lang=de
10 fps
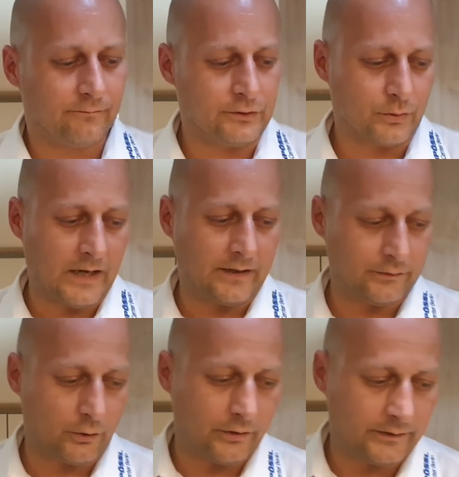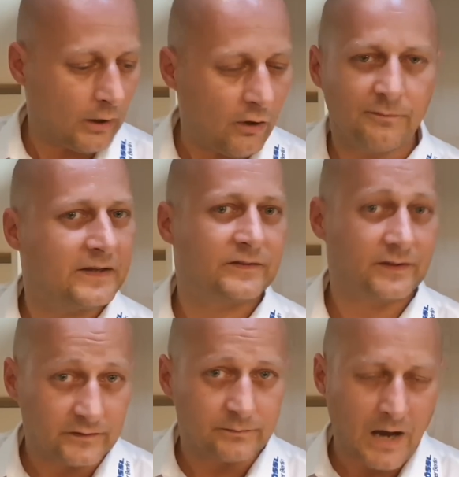Wie schon angedeutet, auf
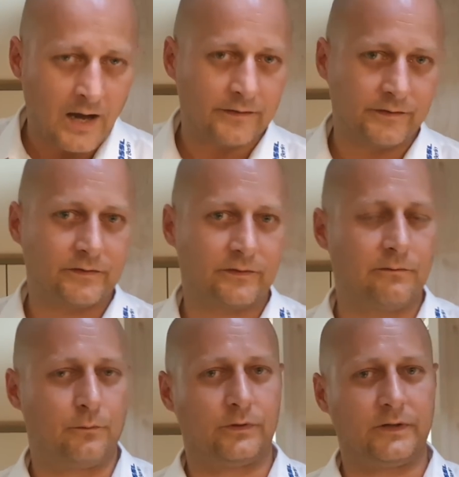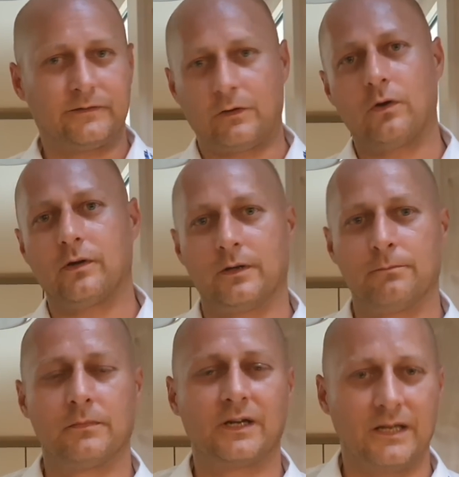Mercedes-Basis wird jetzt auch im
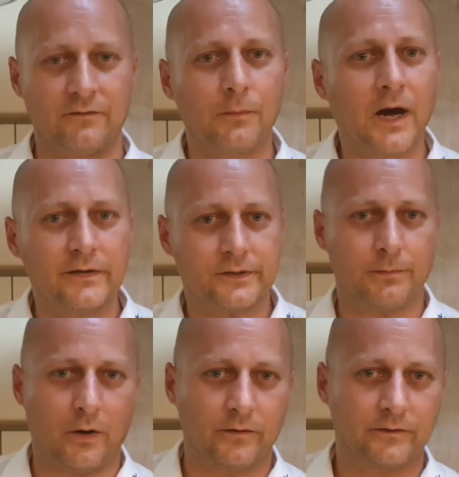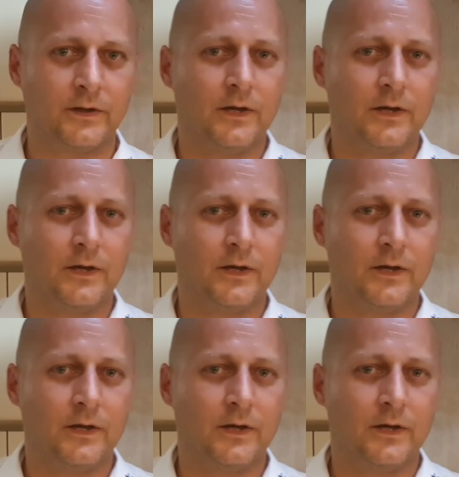ähm, Clever-Bereich gebaut,